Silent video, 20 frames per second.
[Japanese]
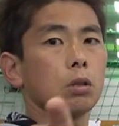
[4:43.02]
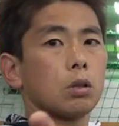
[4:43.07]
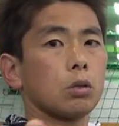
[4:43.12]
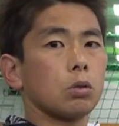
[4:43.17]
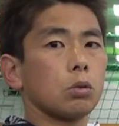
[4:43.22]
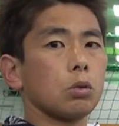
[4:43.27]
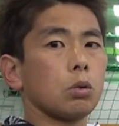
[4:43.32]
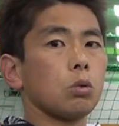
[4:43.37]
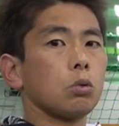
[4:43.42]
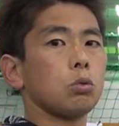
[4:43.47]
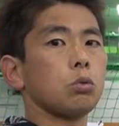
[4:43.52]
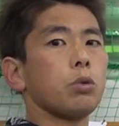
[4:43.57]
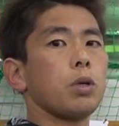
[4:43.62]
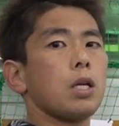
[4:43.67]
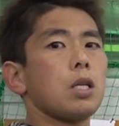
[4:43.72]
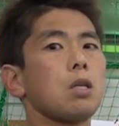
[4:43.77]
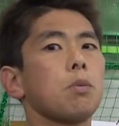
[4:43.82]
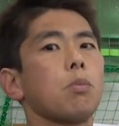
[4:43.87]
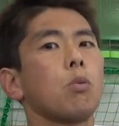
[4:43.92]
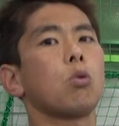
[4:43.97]
かというと
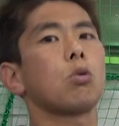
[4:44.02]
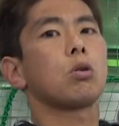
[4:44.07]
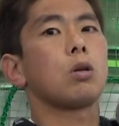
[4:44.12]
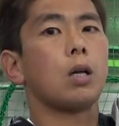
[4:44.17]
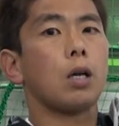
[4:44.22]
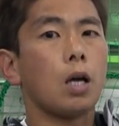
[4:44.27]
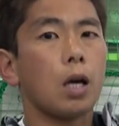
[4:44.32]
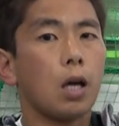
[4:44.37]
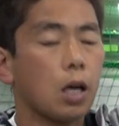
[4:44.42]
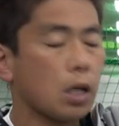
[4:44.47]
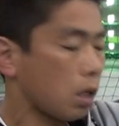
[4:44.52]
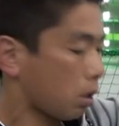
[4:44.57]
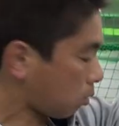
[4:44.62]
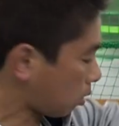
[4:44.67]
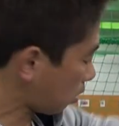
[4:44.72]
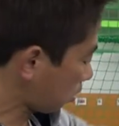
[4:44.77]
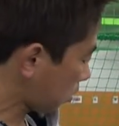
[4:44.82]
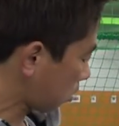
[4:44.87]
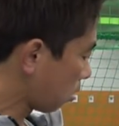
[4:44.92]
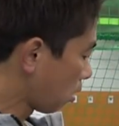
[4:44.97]
上にボールが上がらなくな
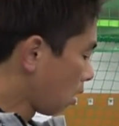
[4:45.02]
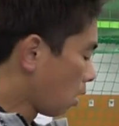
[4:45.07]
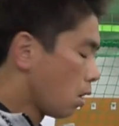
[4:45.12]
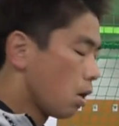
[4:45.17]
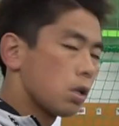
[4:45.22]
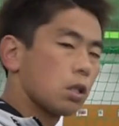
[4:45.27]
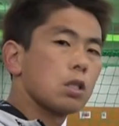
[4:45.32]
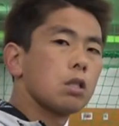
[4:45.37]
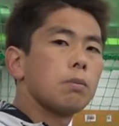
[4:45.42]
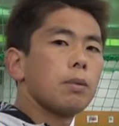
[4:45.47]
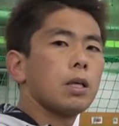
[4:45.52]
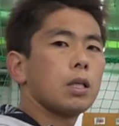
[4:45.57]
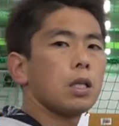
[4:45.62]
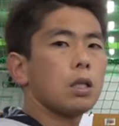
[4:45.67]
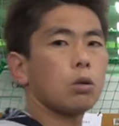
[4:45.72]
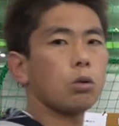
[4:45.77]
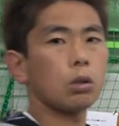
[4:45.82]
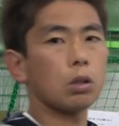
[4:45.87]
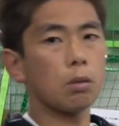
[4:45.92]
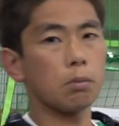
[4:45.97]
るんですよつま
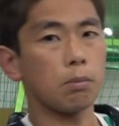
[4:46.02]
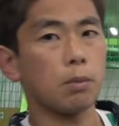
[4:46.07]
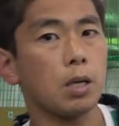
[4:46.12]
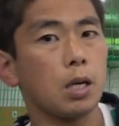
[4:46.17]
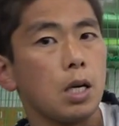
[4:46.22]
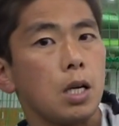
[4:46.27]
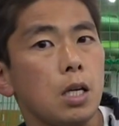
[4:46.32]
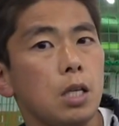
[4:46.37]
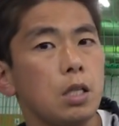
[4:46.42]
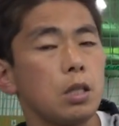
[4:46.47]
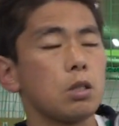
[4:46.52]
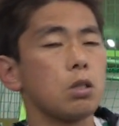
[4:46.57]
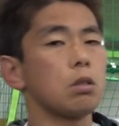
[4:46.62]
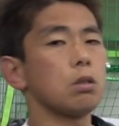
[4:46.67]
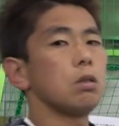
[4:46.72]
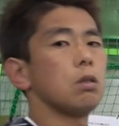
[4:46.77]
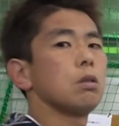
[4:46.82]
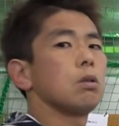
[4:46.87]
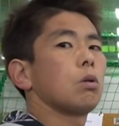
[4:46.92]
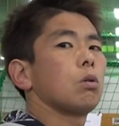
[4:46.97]
りこうやって前に
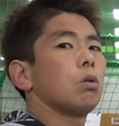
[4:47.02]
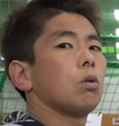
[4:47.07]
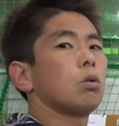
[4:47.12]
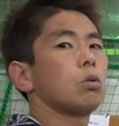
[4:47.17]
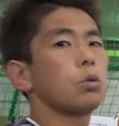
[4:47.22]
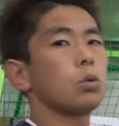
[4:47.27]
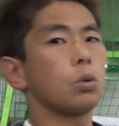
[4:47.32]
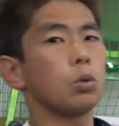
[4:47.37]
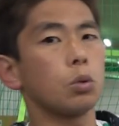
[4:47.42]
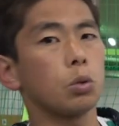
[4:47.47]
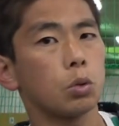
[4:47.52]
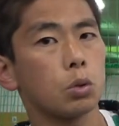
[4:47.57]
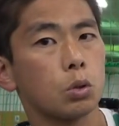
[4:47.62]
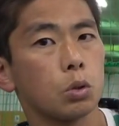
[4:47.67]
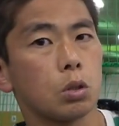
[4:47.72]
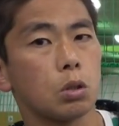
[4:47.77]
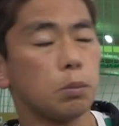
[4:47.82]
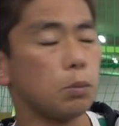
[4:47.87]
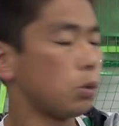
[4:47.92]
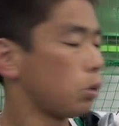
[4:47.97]
こう
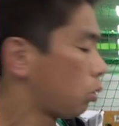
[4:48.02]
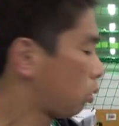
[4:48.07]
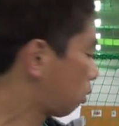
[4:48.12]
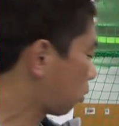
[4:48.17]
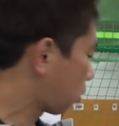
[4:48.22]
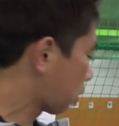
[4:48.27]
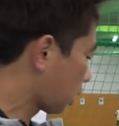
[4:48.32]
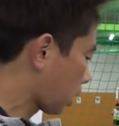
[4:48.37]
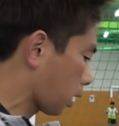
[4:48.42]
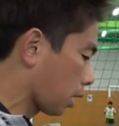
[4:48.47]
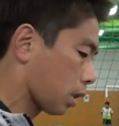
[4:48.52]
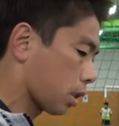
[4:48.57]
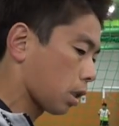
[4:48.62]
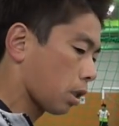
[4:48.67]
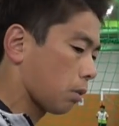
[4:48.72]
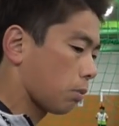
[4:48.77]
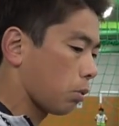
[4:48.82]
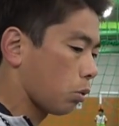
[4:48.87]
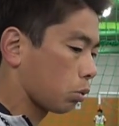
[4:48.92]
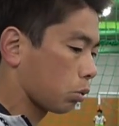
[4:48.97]
進む運動だけで
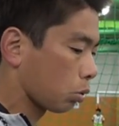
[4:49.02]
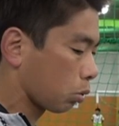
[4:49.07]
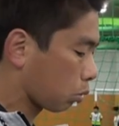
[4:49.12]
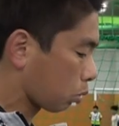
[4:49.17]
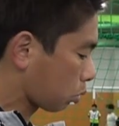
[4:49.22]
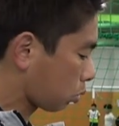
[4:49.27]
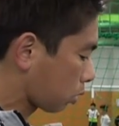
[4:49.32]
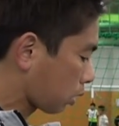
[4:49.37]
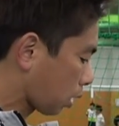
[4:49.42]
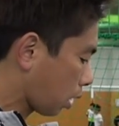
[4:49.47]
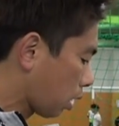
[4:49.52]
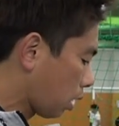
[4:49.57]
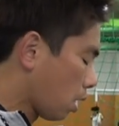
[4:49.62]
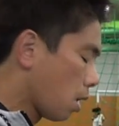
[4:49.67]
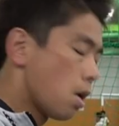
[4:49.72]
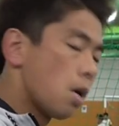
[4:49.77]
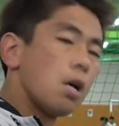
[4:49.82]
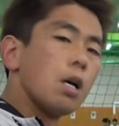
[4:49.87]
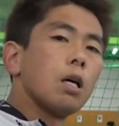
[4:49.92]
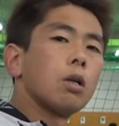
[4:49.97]
サーブを打とうとするか
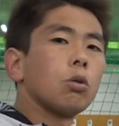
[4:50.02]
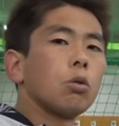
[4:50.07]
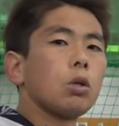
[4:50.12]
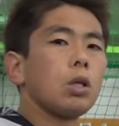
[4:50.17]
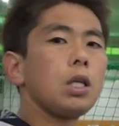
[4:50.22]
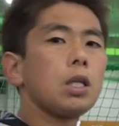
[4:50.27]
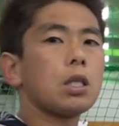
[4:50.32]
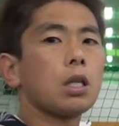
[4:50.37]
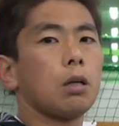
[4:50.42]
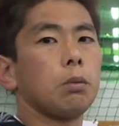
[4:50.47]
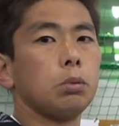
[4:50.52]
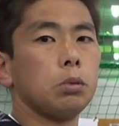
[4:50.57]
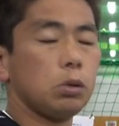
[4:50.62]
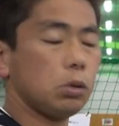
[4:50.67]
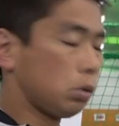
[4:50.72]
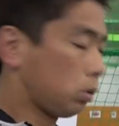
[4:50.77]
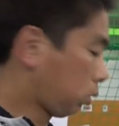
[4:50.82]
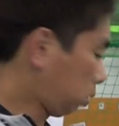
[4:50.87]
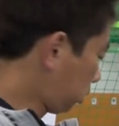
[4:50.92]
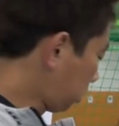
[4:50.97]
らのいい
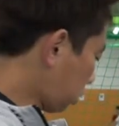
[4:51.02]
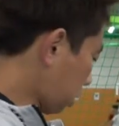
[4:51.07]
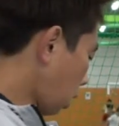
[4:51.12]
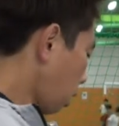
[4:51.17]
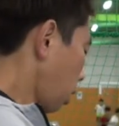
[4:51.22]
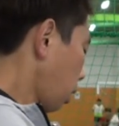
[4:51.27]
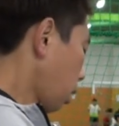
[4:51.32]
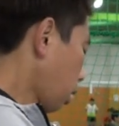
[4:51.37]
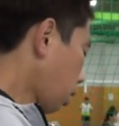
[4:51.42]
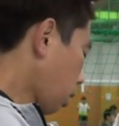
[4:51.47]
サーブね